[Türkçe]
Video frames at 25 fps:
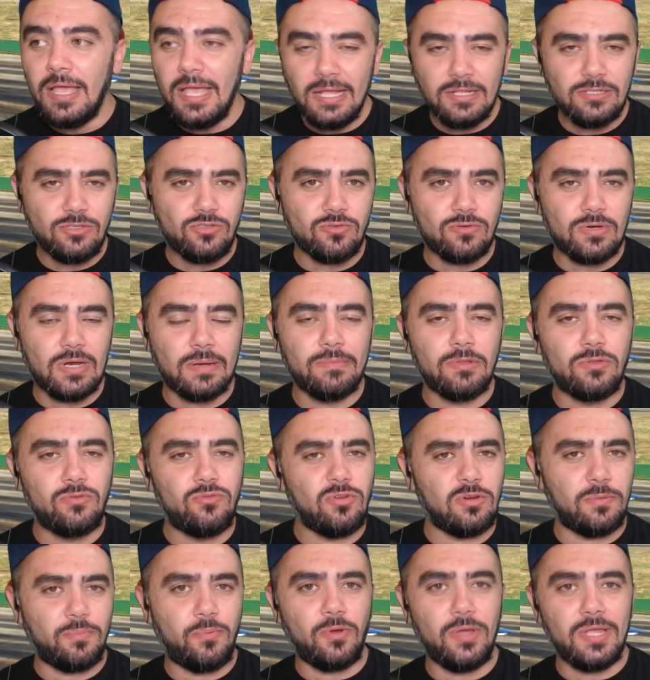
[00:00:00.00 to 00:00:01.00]
Instagram'da
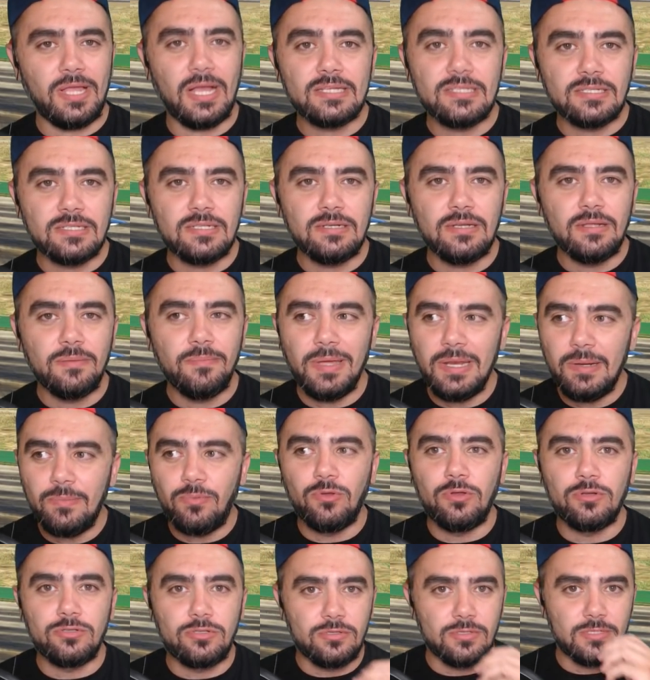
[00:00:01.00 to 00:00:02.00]
Türkpro yazın
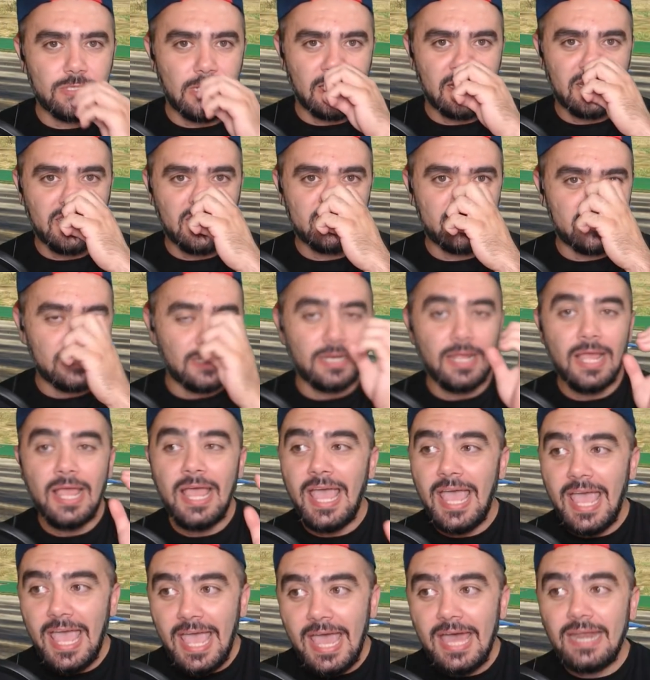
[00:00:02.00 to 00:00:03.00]
beni bulursunuz arkadaşlar.
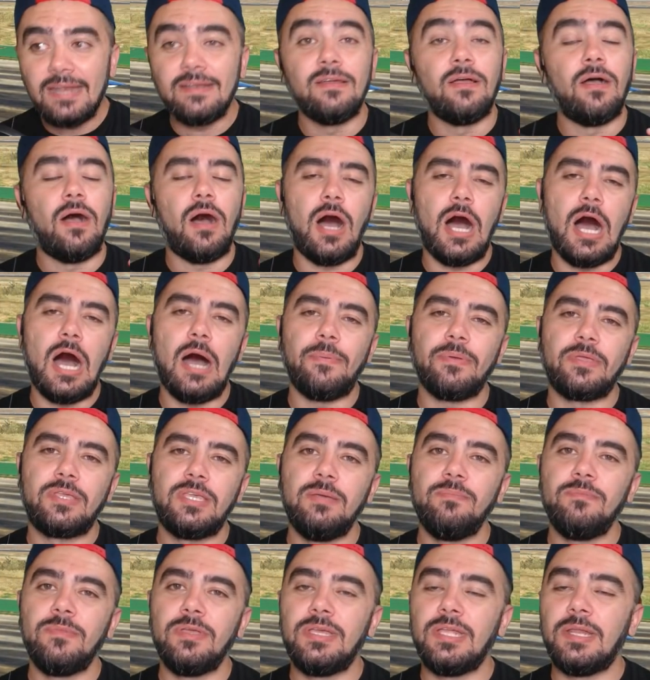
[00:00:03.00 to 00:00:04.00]
Eğer abi
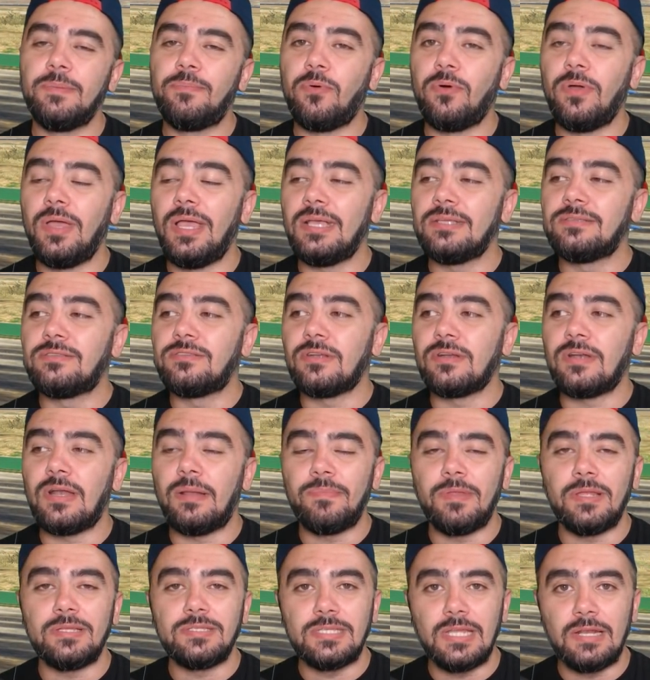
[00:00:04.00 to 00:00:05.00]
kim girip o
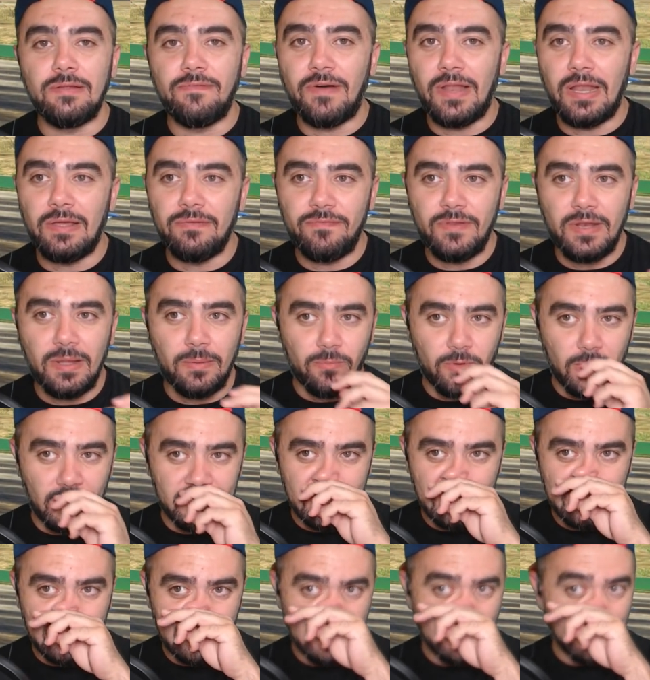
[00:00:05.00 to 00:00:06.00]
Instagram'dan seni falan filan
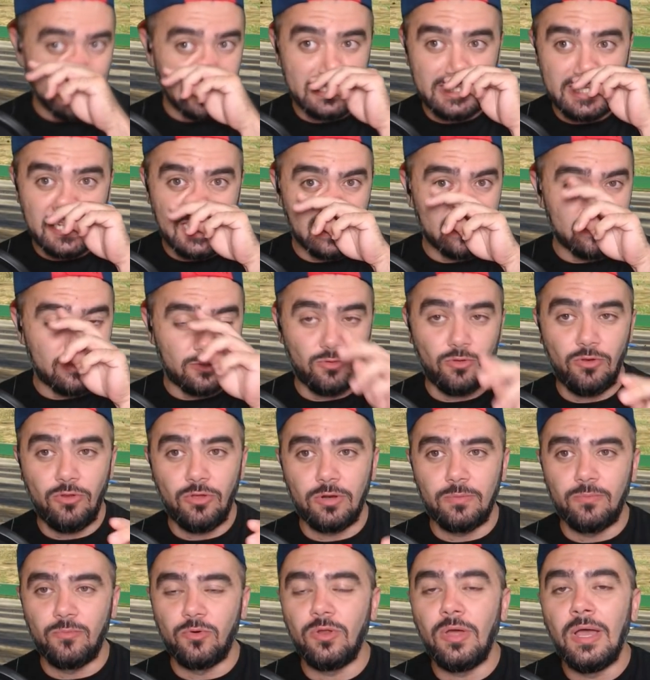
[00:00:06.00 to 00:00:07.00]
bulacak diyen kişilere
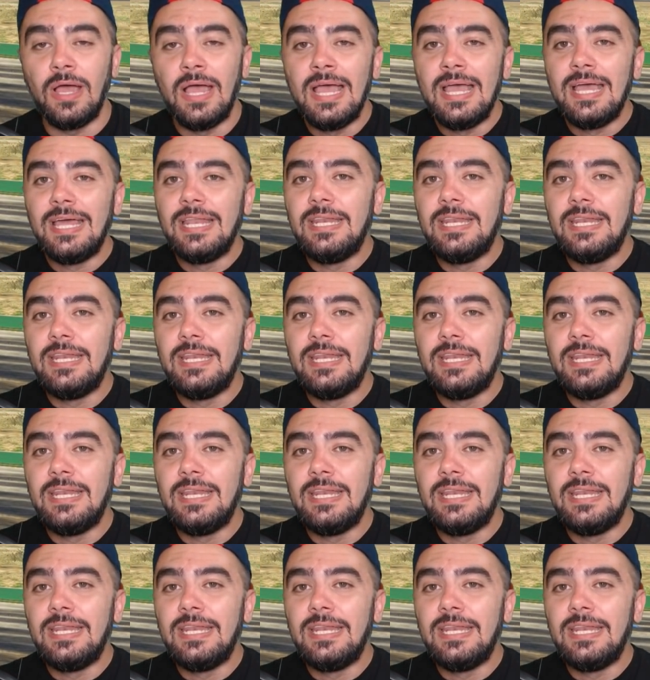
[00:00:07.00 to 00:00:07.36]
söylüyorum bunu.